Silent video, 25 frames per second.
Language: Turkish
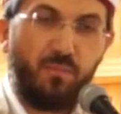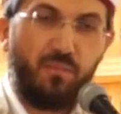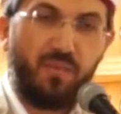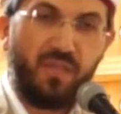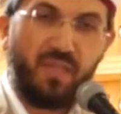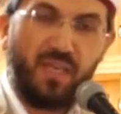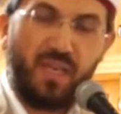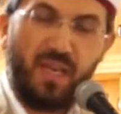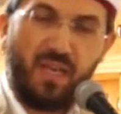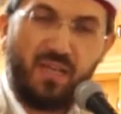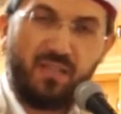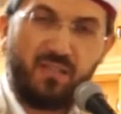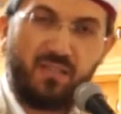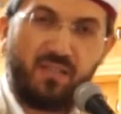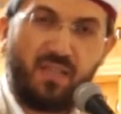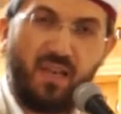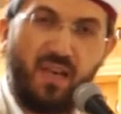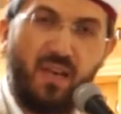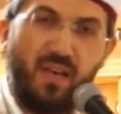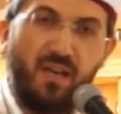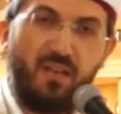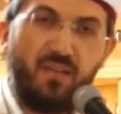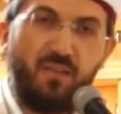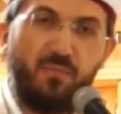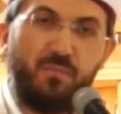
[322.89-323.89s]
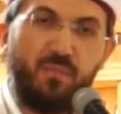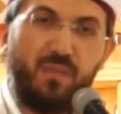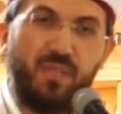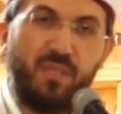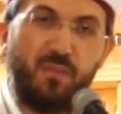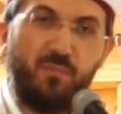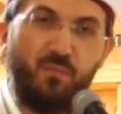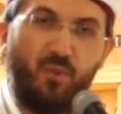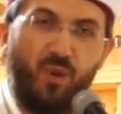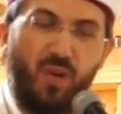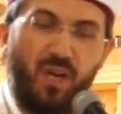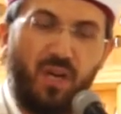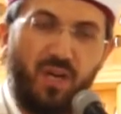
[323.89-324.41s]
Biri ensar,
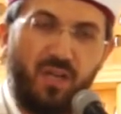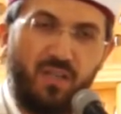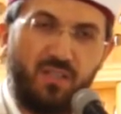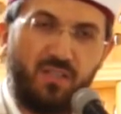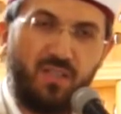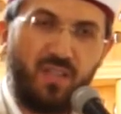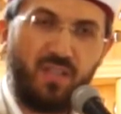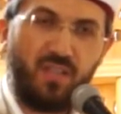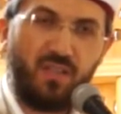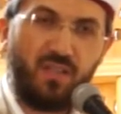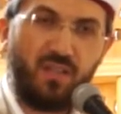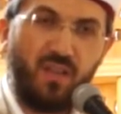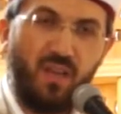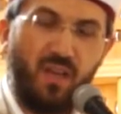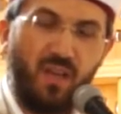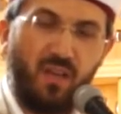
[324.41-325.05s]
biri muhacir.